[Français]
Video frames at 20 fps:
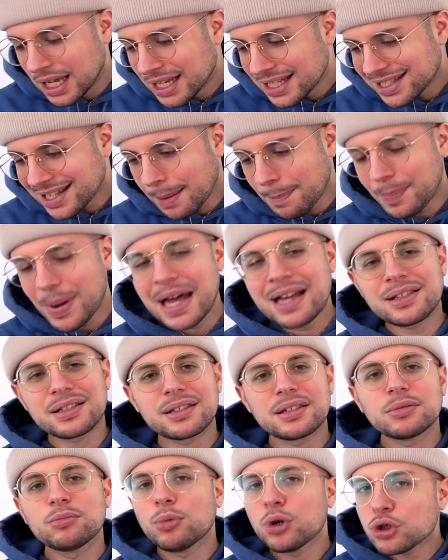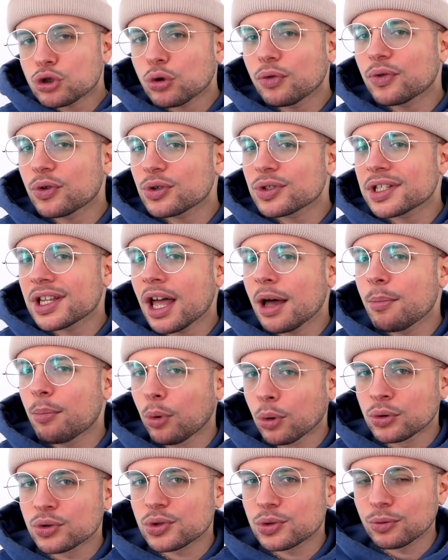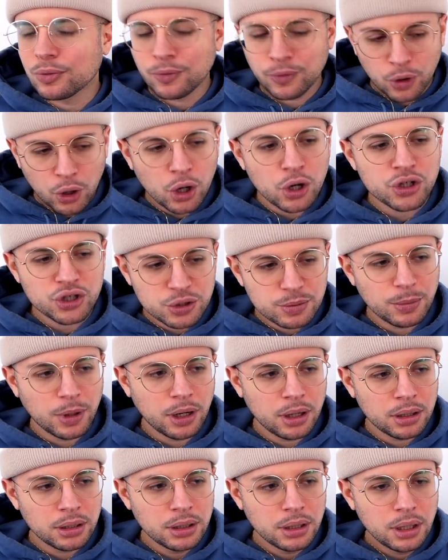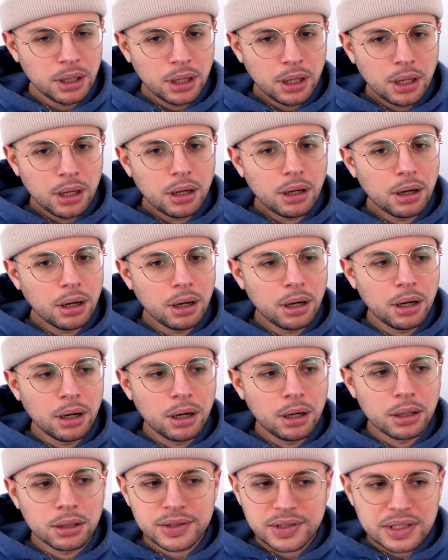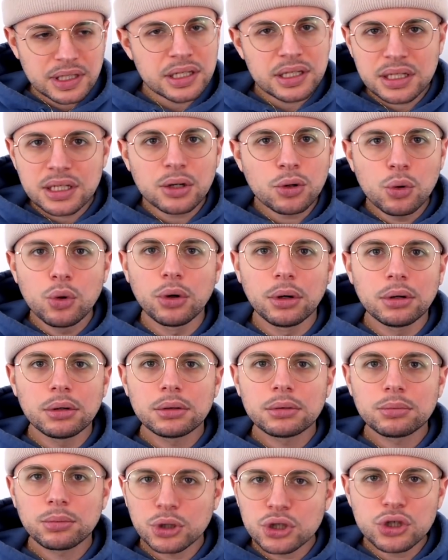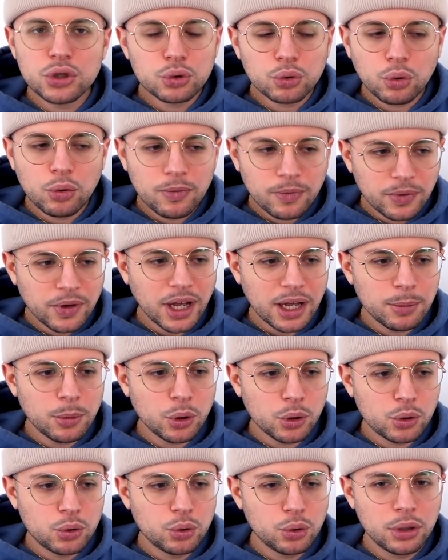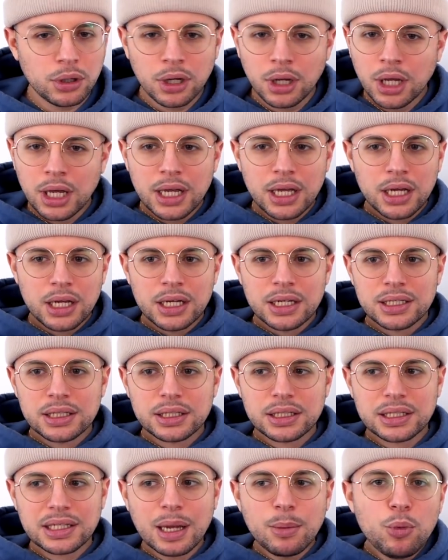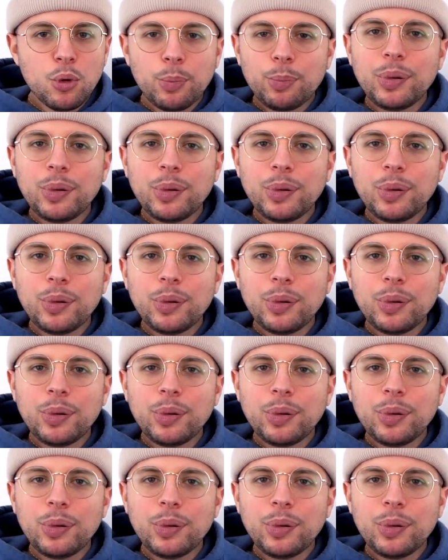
ça passe, moi je trouve que c'est un bon son, franchement, euh, c'est cool. Moi, je le trouve vraiment cool. Ça me